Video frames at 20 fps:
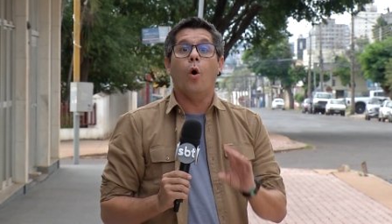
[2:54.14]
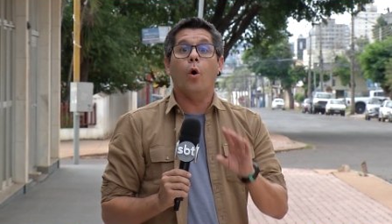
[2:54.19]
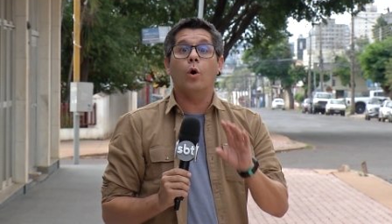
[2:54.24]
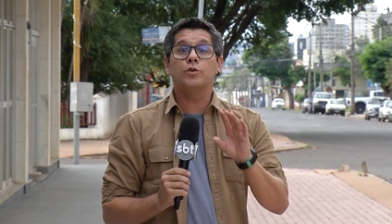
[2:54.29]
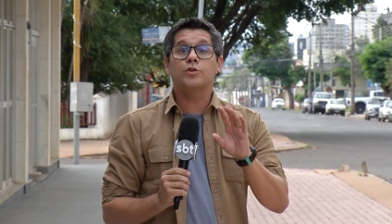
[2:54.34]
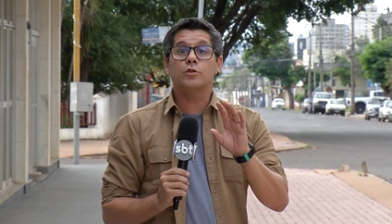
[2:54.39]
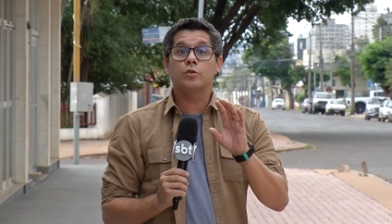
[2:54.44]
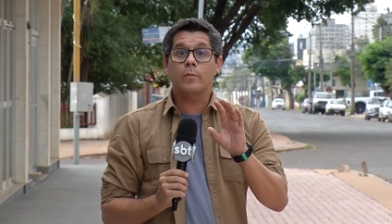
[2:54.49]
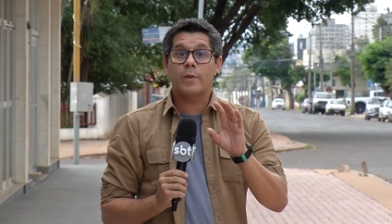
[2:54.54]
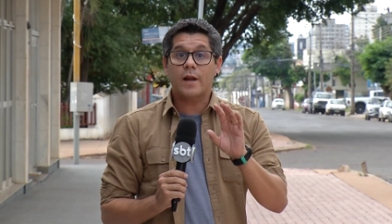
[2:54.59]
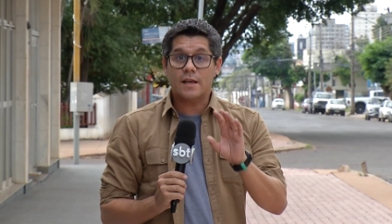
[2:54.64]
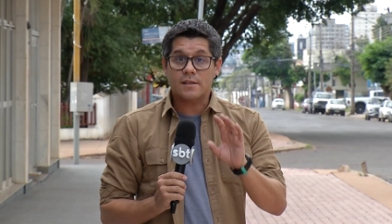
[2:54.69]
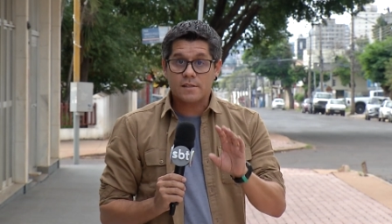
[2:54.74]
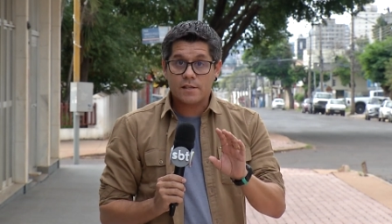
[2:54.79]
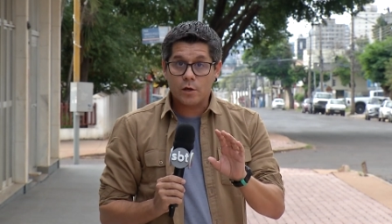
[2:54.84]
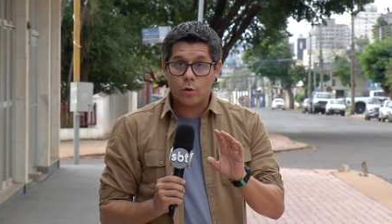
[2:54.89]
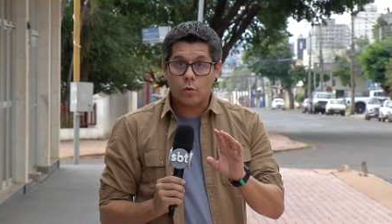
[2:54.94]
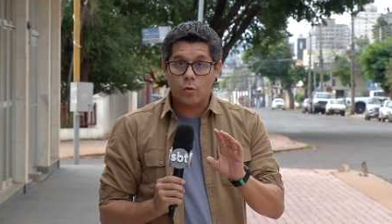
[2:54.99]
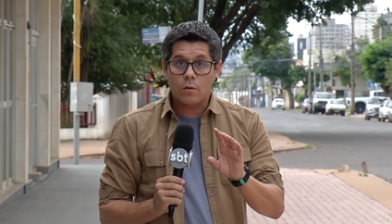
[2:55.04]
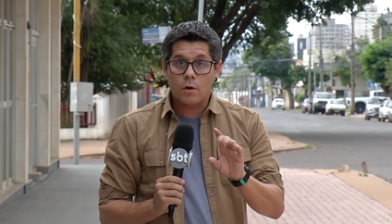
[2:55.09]
Hoje no
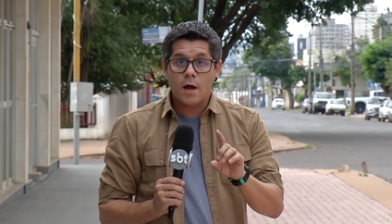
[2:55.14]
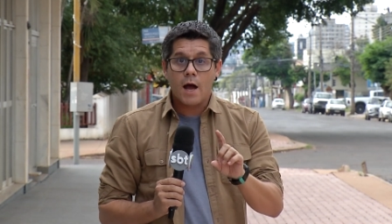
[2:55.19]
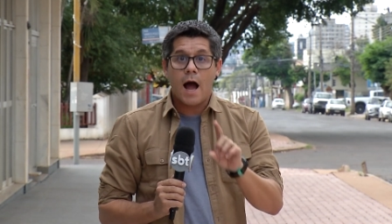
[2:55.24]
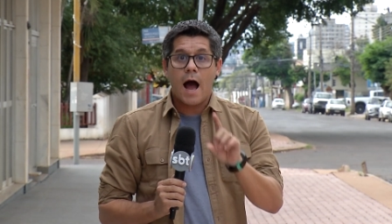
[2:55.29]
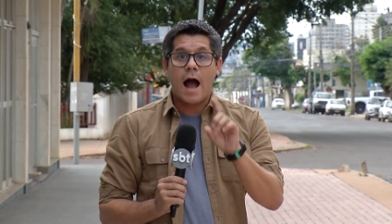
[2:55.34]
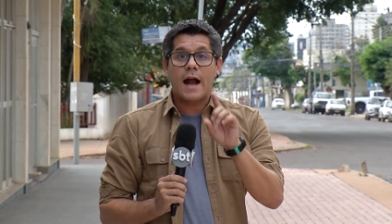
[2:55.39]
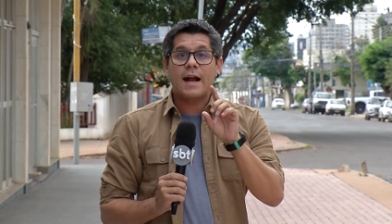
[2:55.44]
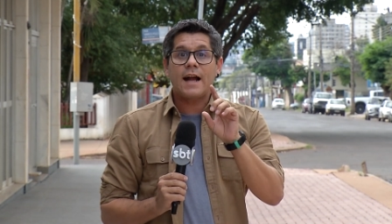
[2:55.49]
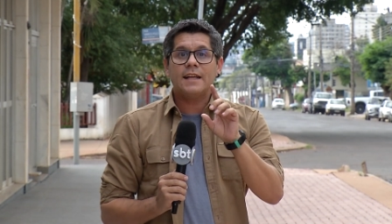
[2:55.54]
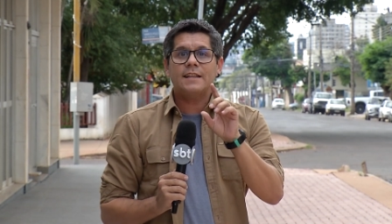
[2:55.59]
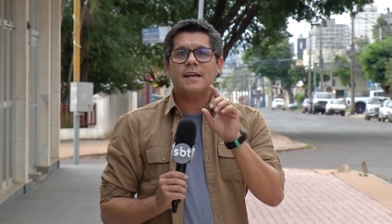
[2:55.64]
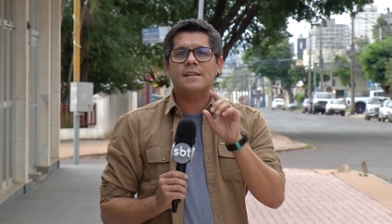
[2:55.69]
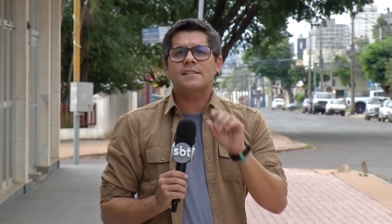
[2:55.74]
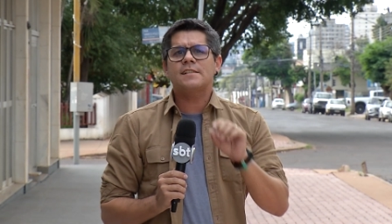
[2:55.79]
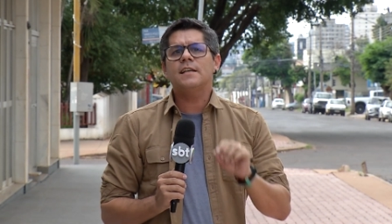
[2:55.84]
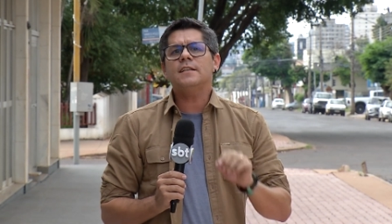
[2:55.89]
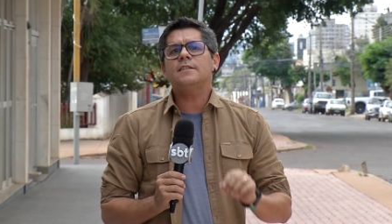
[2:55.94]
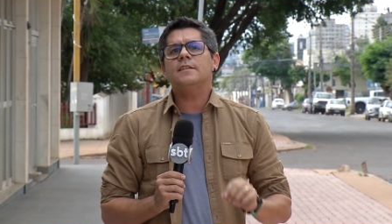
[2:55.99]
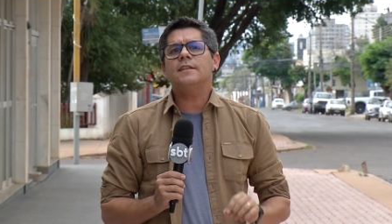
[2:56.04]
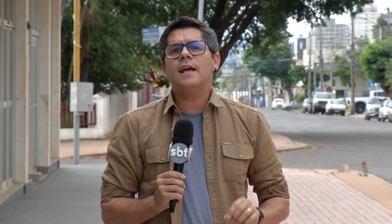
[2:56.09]
Brasil, a cada
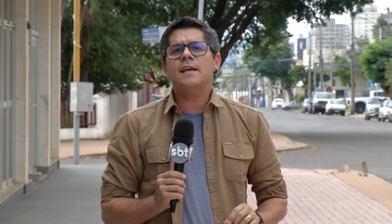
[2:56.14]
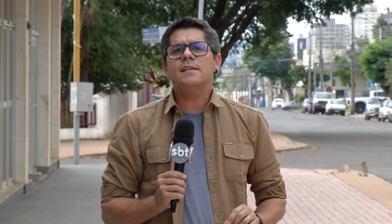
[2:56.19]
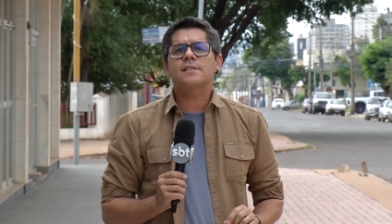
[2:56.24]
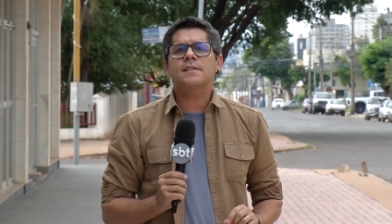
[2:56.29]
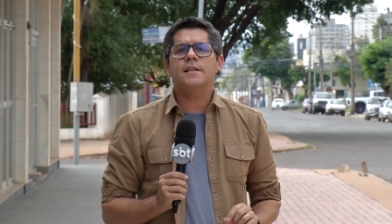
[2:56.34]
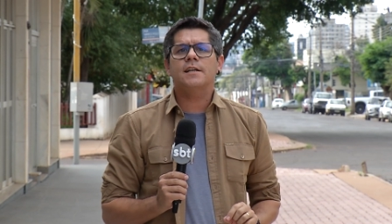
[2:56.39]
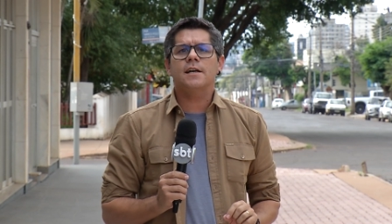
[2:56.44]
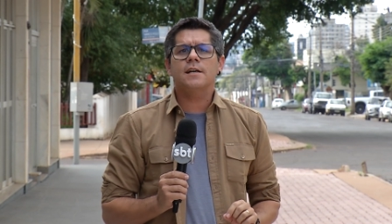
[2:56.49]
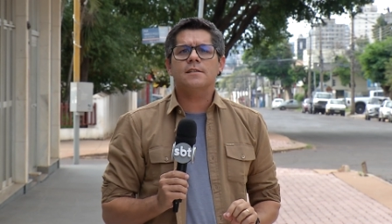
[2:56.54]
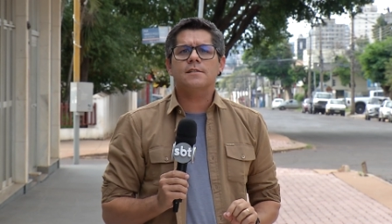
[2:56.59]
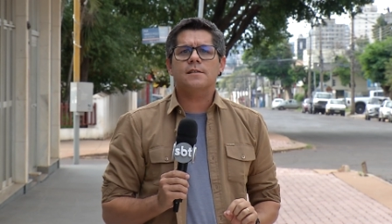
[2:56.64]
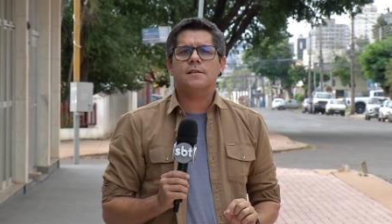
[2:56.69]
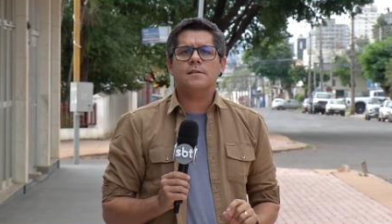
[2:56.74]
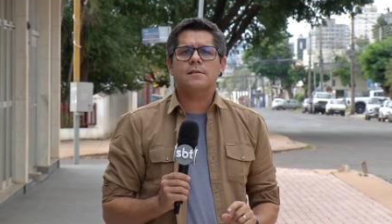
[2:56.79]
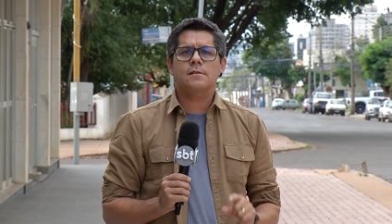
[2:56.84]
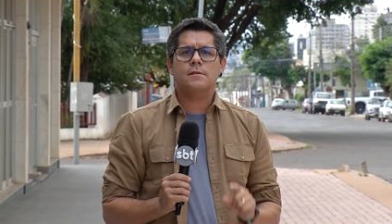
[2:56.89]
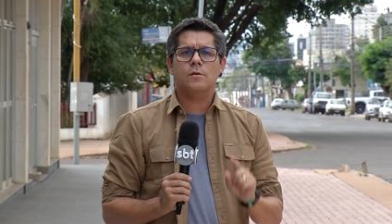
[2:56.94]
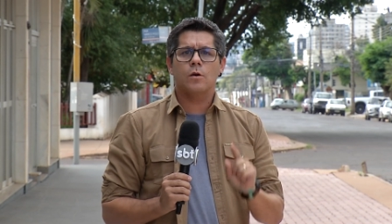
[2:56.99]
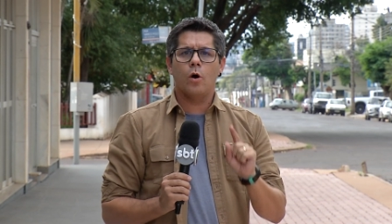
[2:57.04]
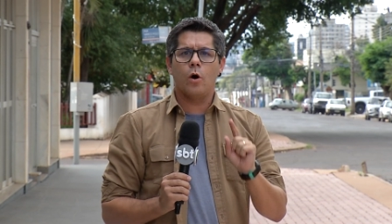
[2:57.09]
110
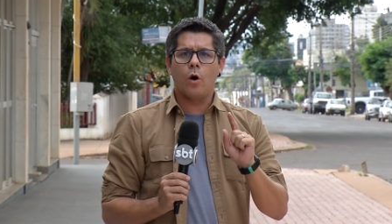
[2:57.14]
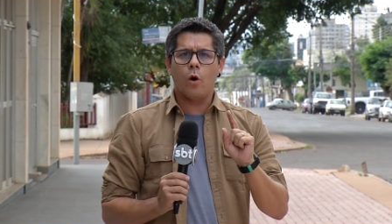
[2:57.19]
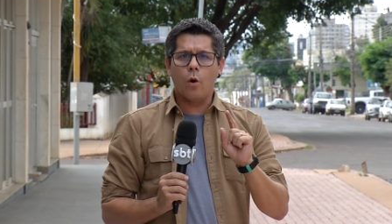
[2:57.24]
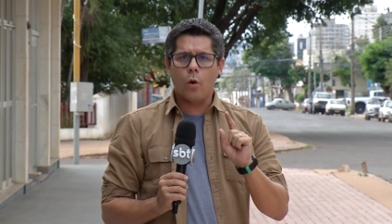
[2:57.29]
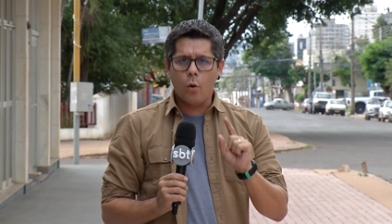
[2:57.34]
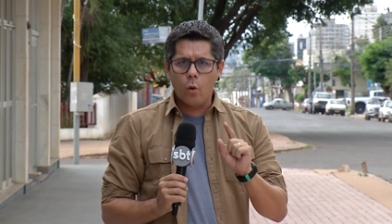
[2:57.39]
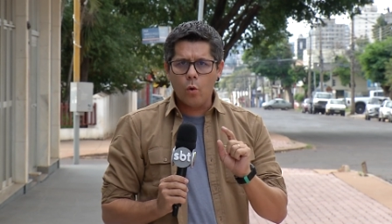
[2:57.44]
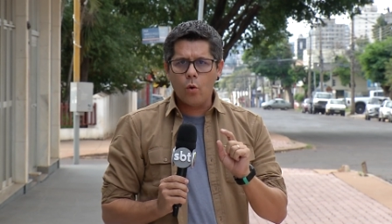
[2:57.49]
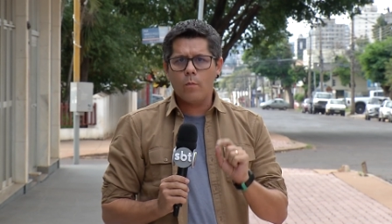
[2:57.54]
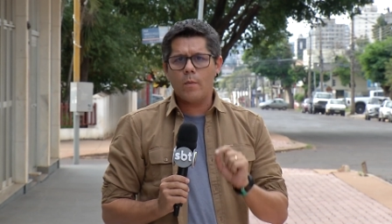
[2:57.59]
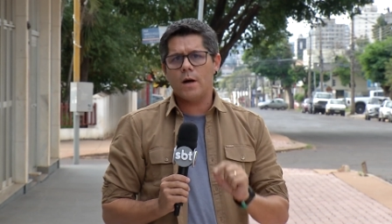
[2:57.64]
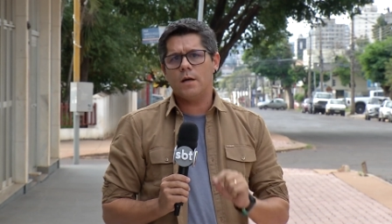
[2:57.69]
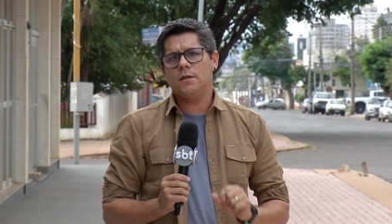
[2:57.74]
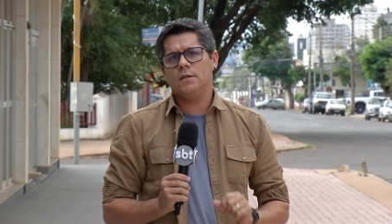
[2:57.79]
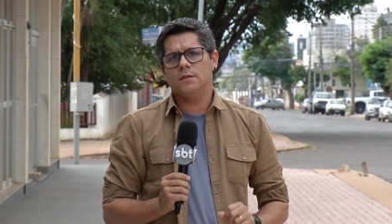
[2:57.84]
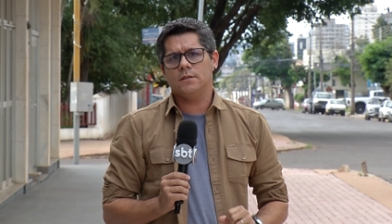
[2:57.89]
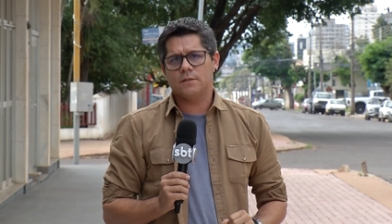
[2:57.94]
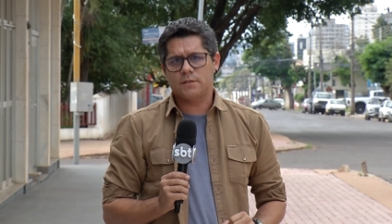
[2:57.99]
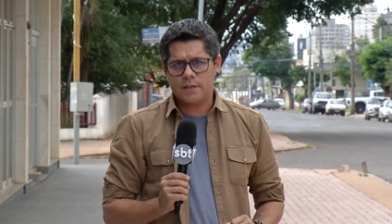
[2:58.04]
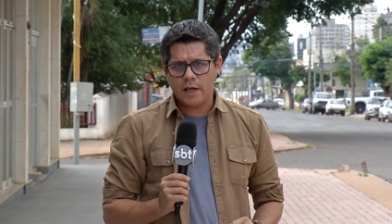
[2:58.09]
crianças, uma
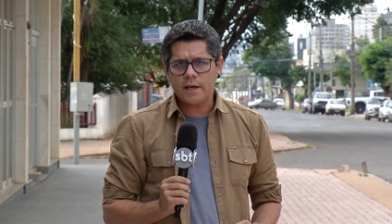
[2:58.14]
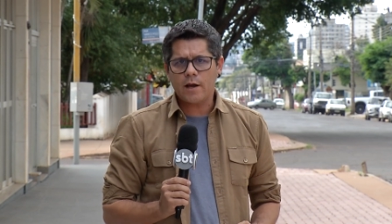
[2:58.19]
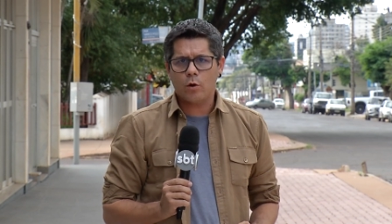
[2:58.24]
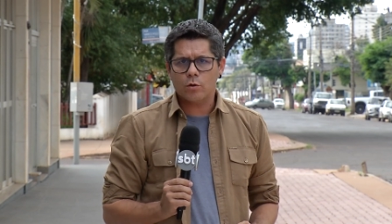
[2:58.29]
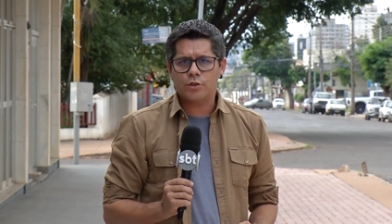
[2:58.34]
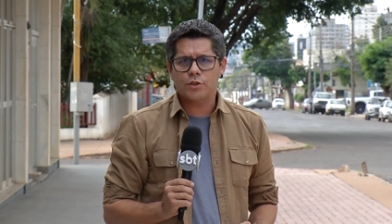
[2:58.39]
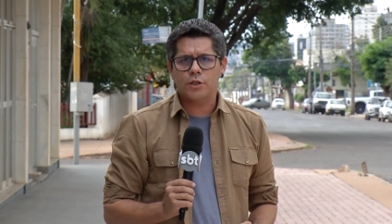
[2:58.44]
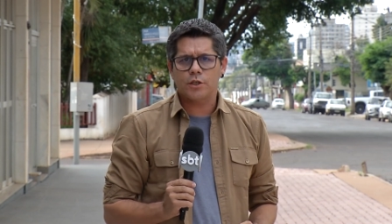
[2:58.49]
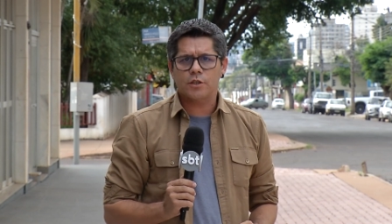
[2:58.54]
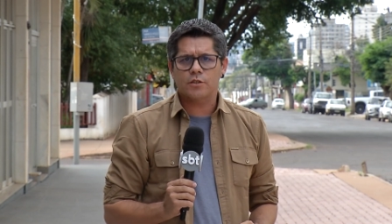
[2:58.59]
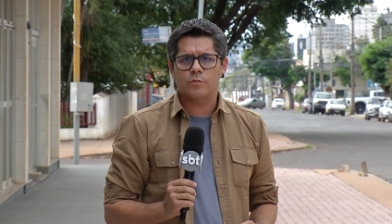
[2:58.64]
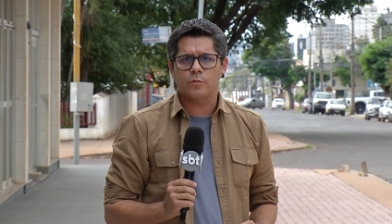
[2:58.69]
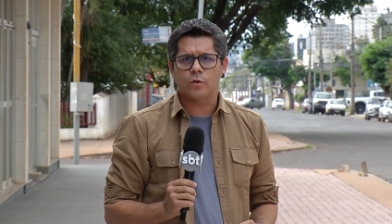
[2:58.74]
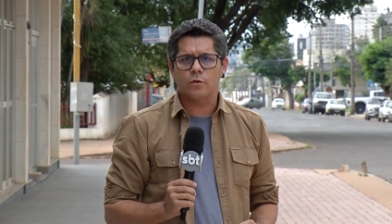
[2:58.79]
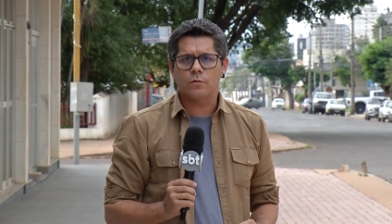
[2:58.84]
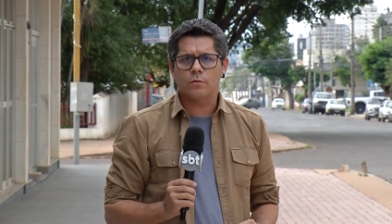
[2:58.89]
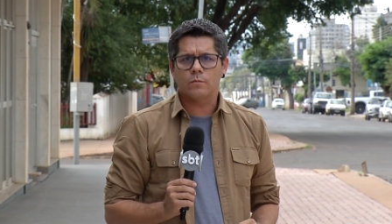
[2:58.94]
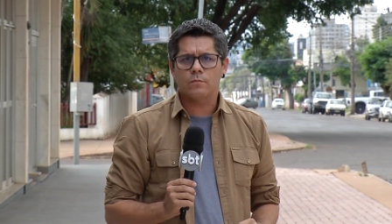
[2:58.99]
tem autismo.